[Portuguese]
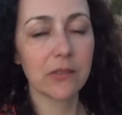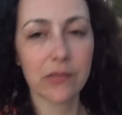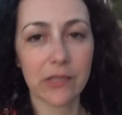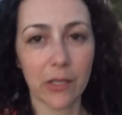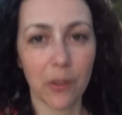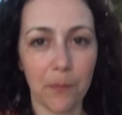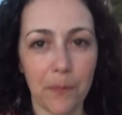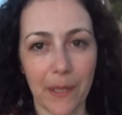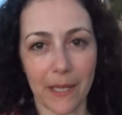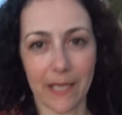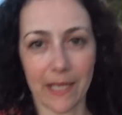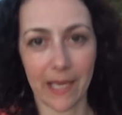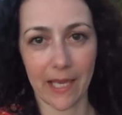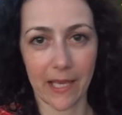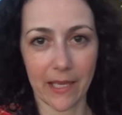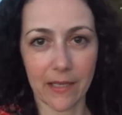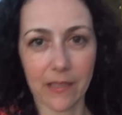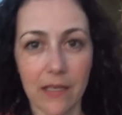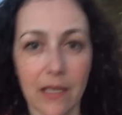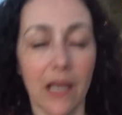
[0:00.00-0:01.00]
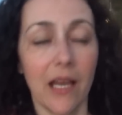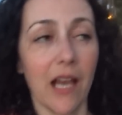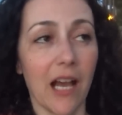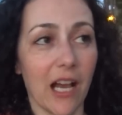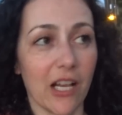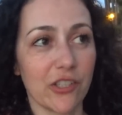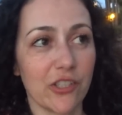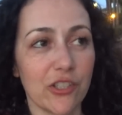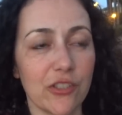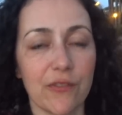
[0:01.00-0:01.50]
que eu paguei.
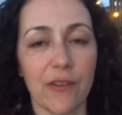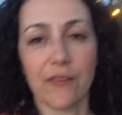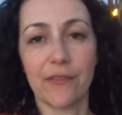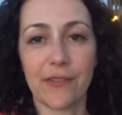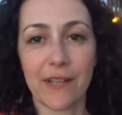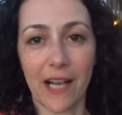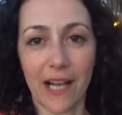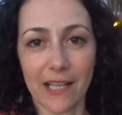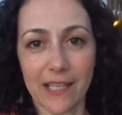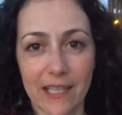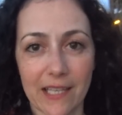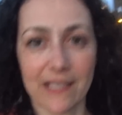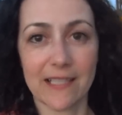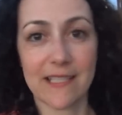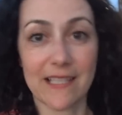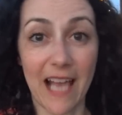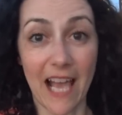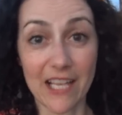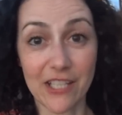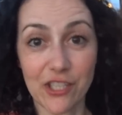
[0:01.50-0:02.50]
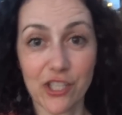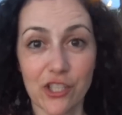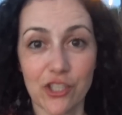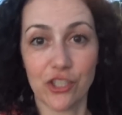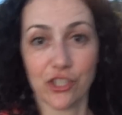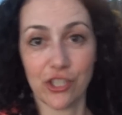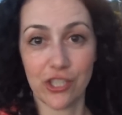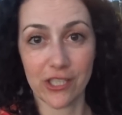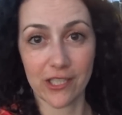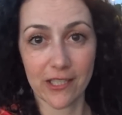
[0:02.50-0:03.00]
A gente vai ficar aqui sete
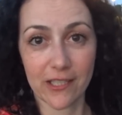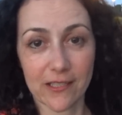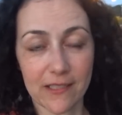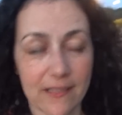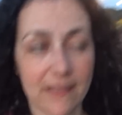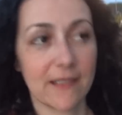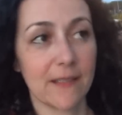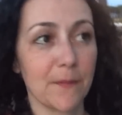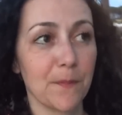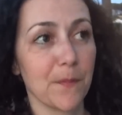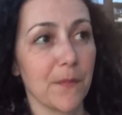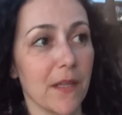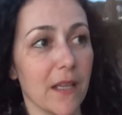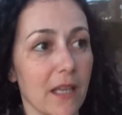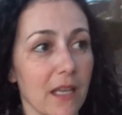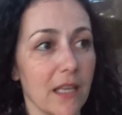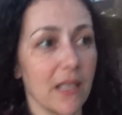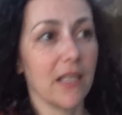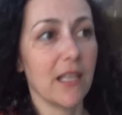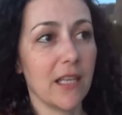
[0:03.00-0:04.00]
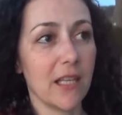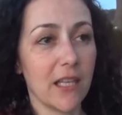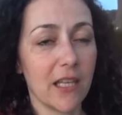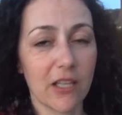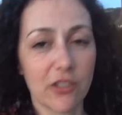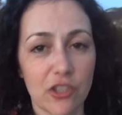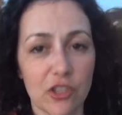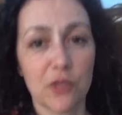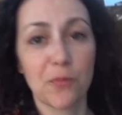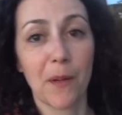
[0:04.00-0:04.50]
dias e
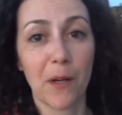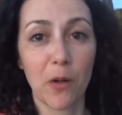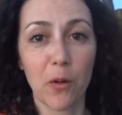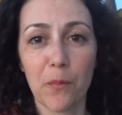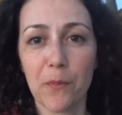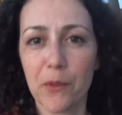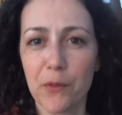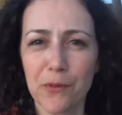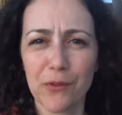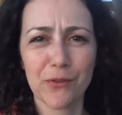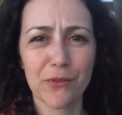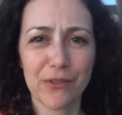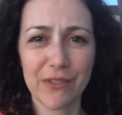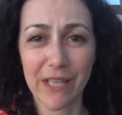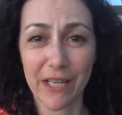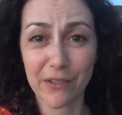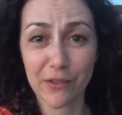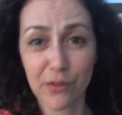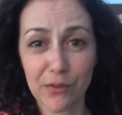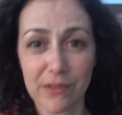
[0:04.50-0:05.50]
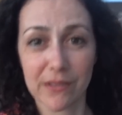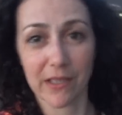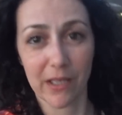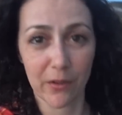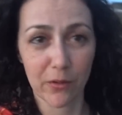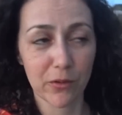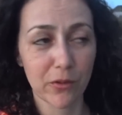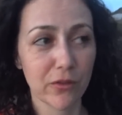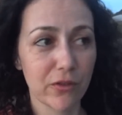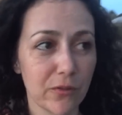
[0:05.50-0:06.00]
a gente pagou 1.200
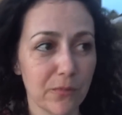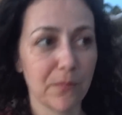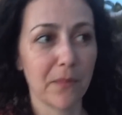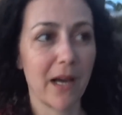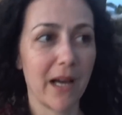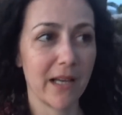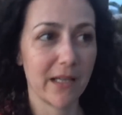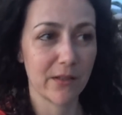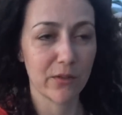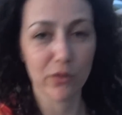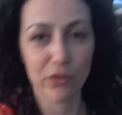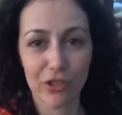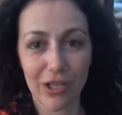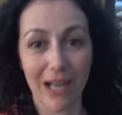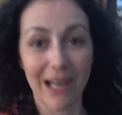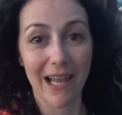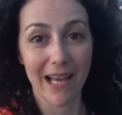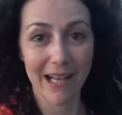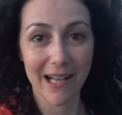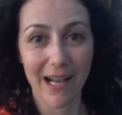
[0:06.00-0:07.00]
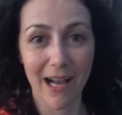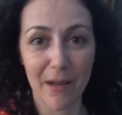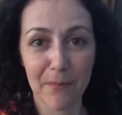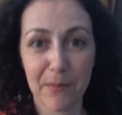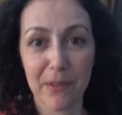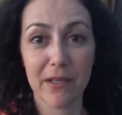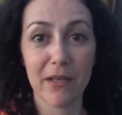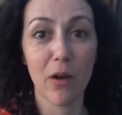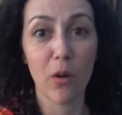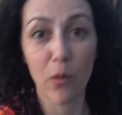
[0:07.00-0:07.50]
euros, mas o chalé
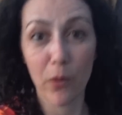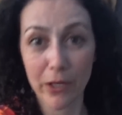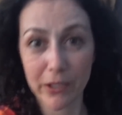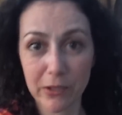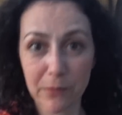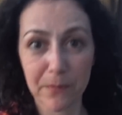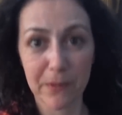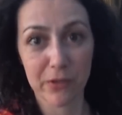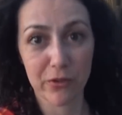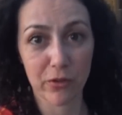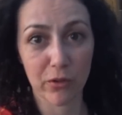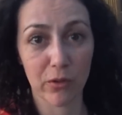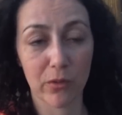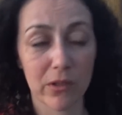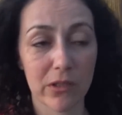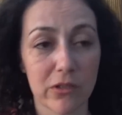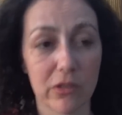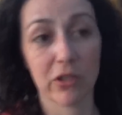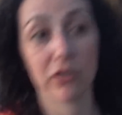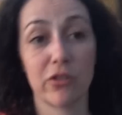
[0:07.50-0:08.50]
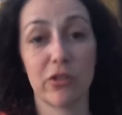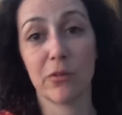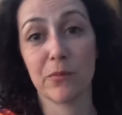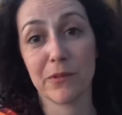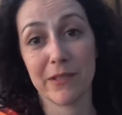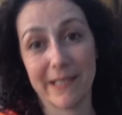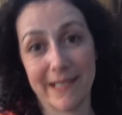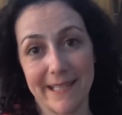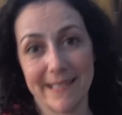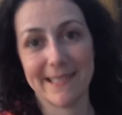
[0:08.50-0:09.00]
cabe oito pessoas, nós
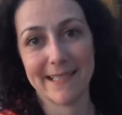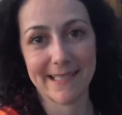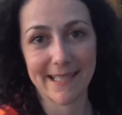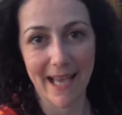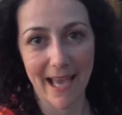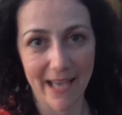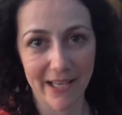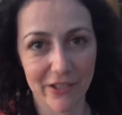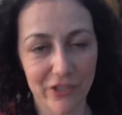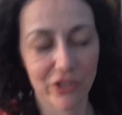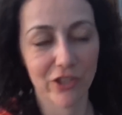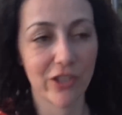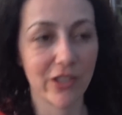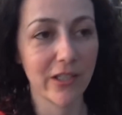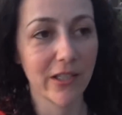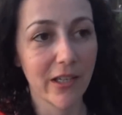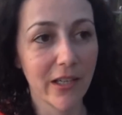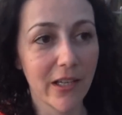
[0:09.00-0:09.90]
somos em sete.